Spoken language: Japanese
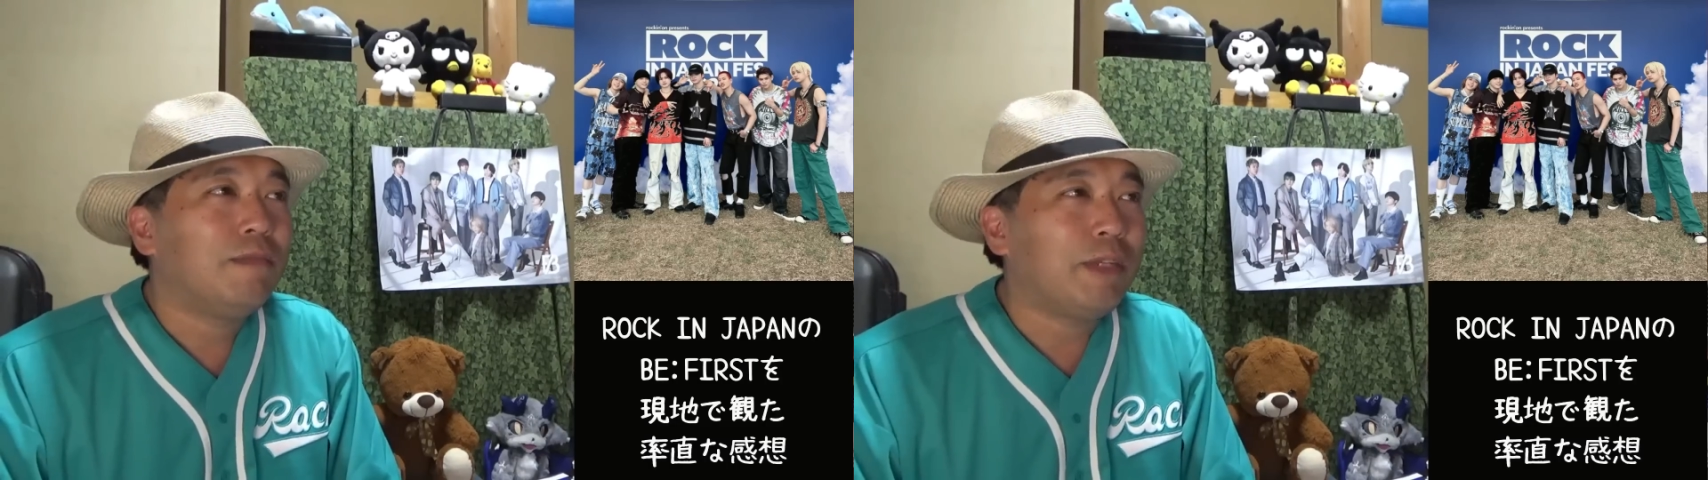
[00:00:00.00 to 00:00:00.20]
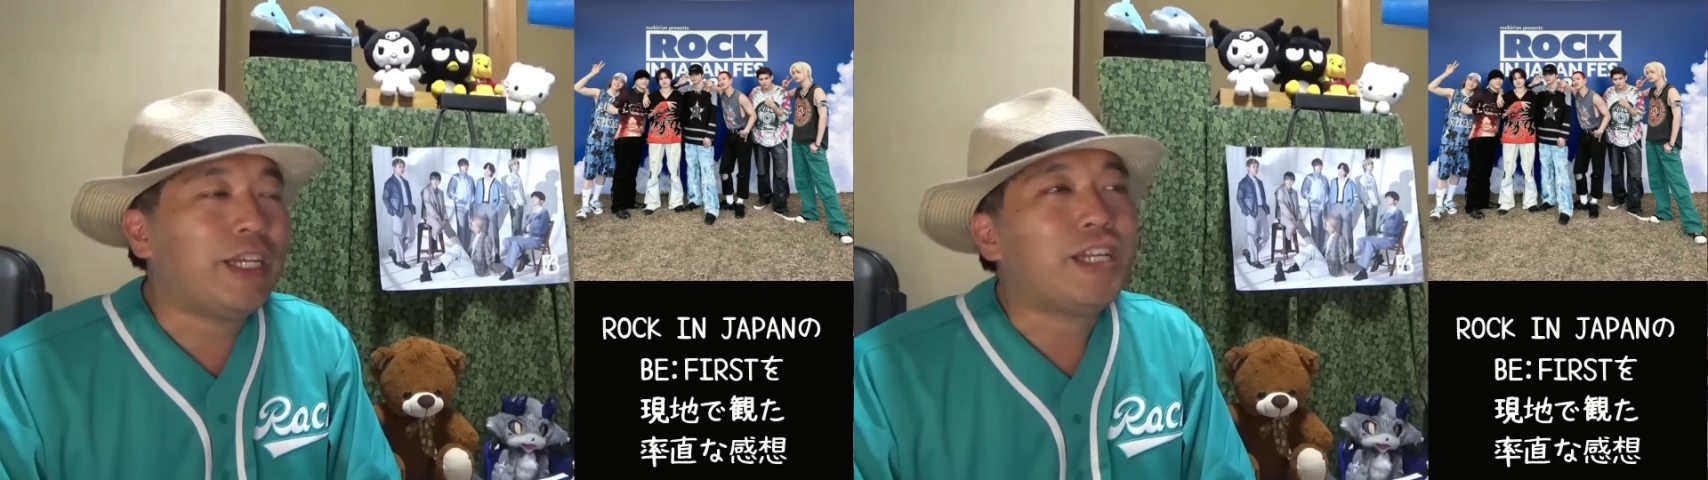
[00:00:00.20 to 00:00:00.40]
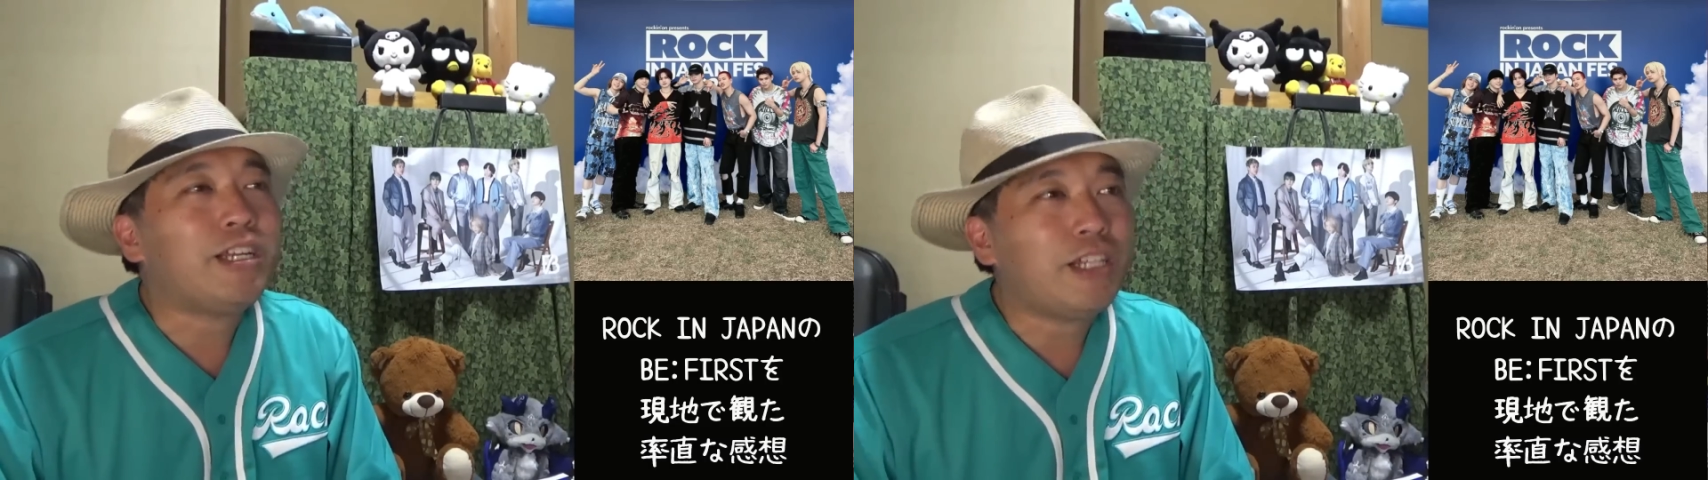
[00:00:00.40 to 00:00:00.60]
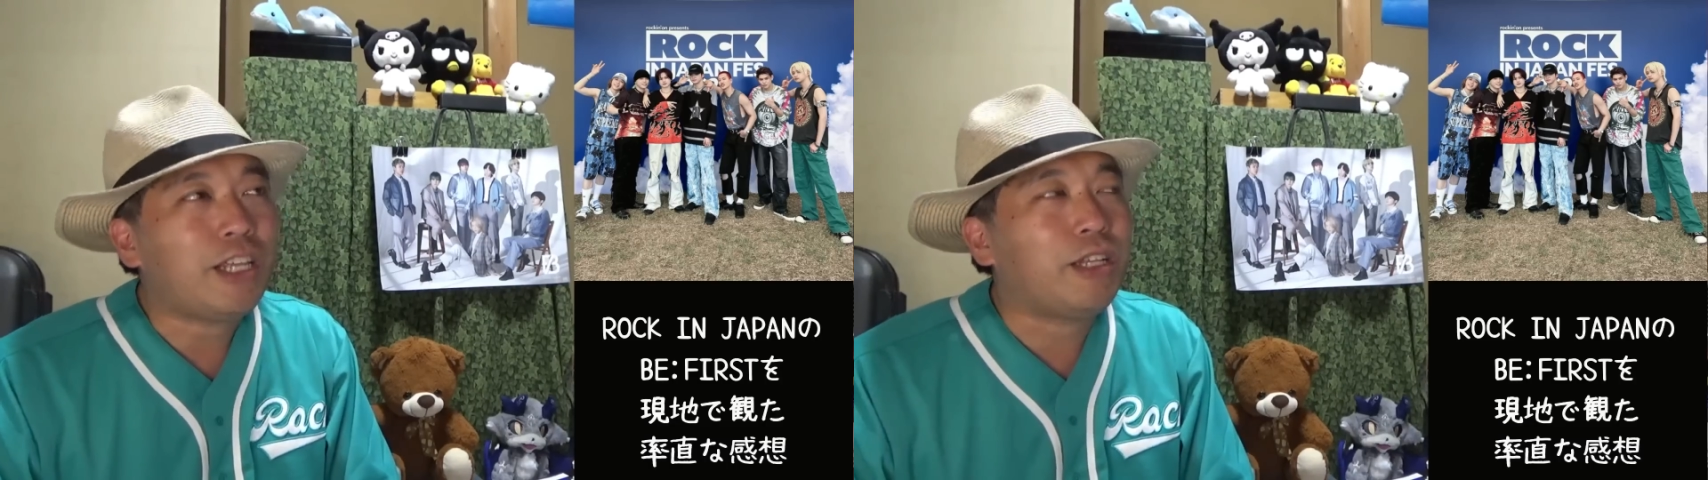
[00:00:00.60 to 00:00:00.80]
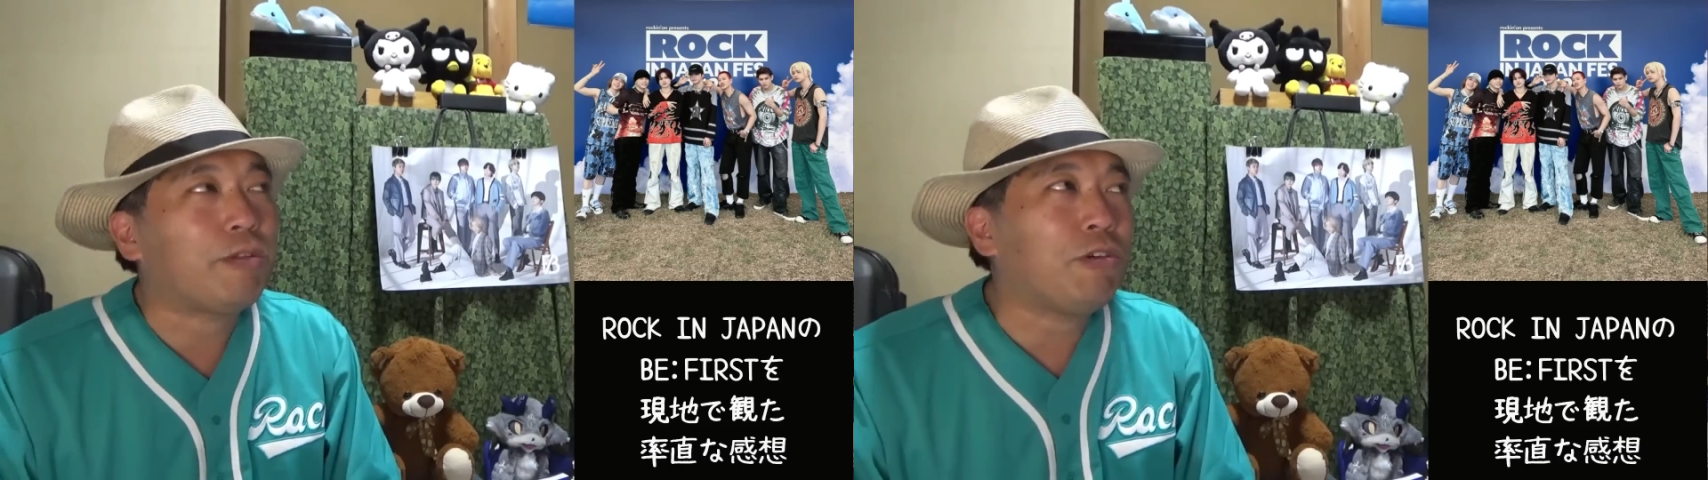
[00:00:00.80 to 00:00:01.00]
まあ、なかなか
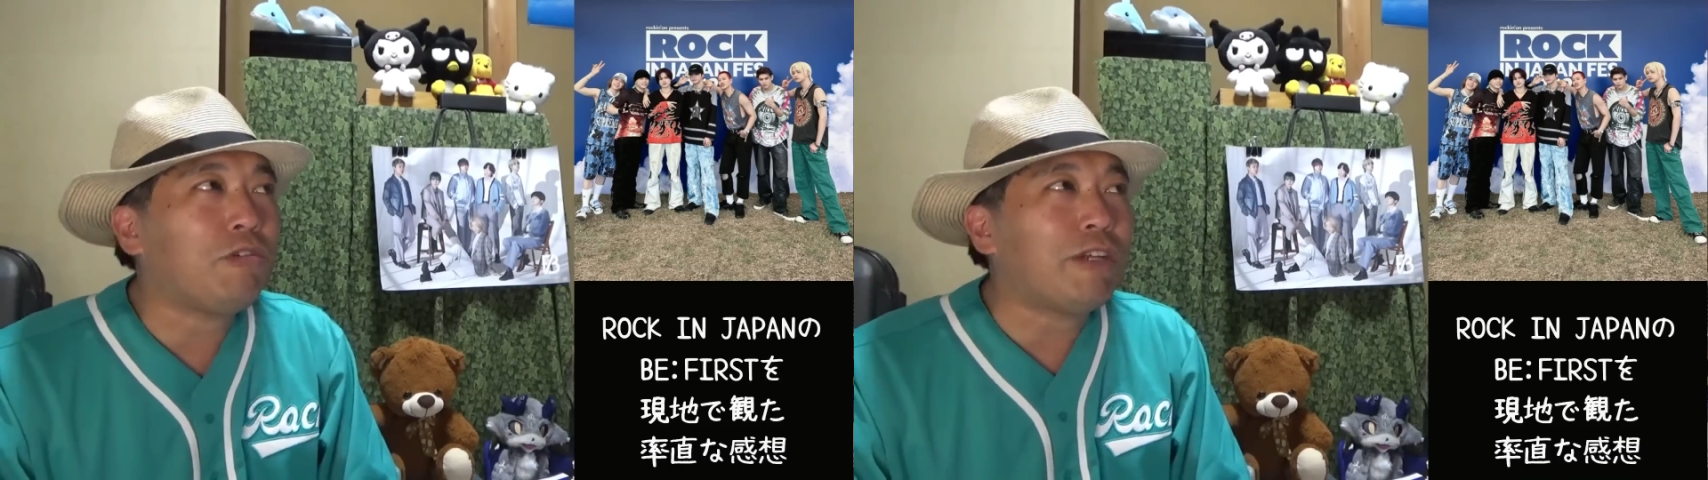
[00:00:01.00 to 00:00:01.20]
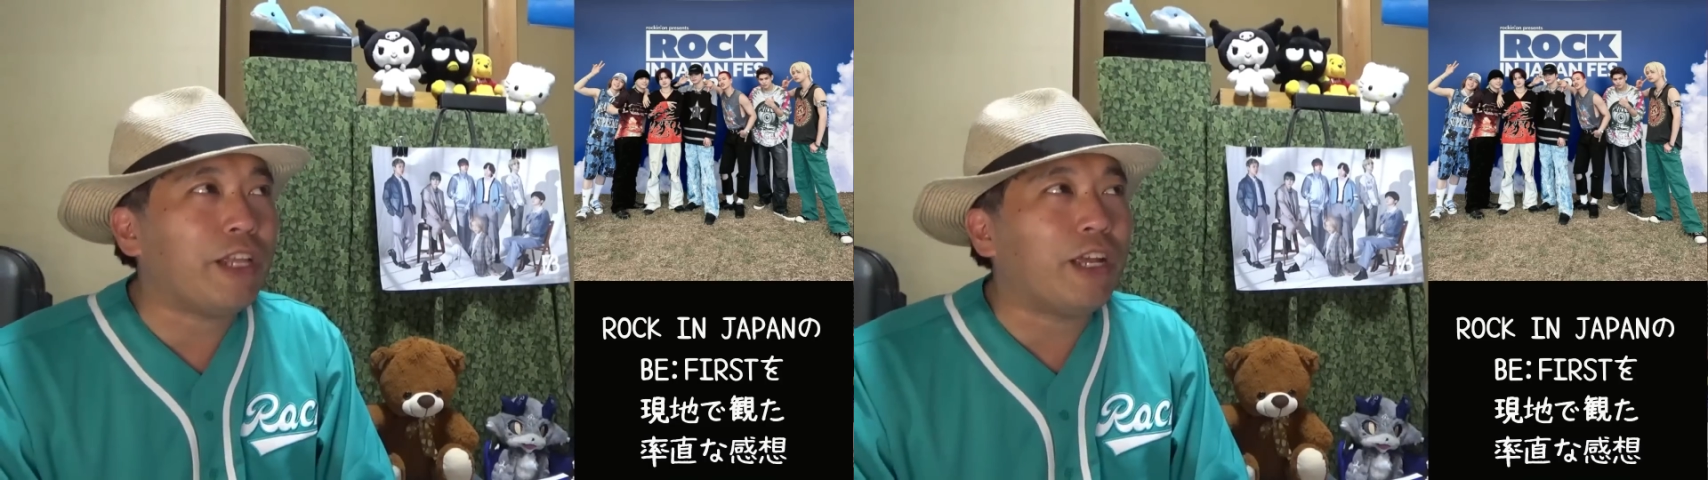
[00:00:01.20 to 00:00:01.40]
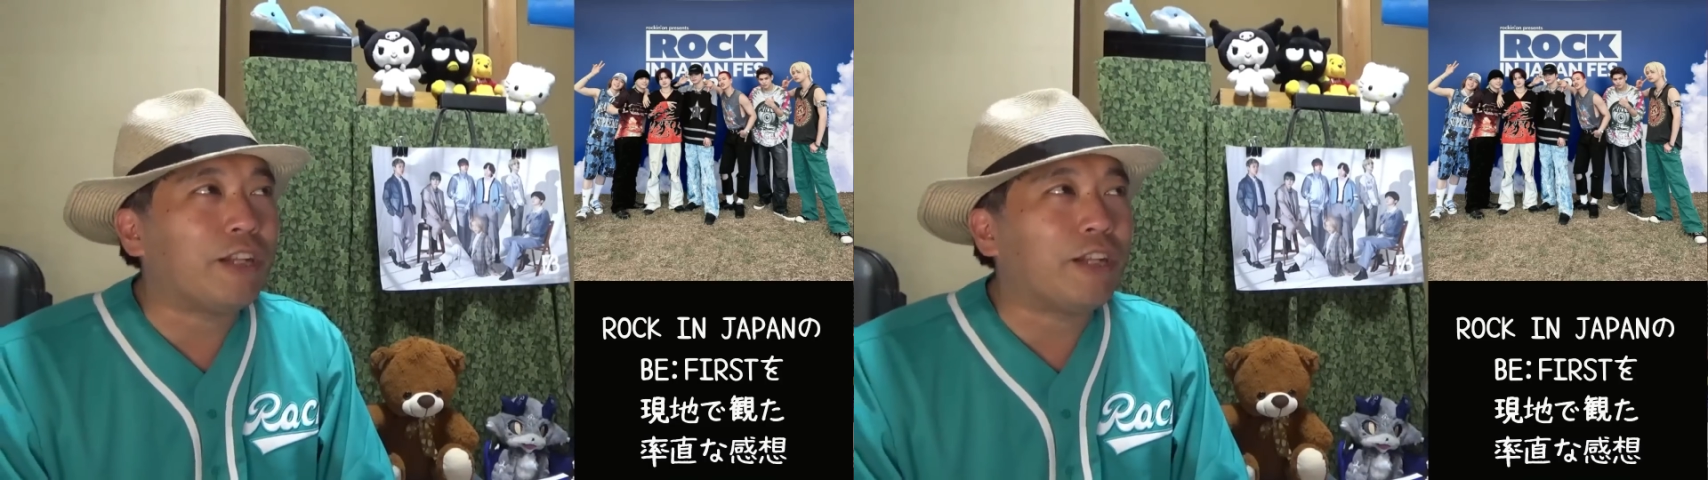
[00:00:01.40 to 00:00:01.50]
ね、でも今日はね、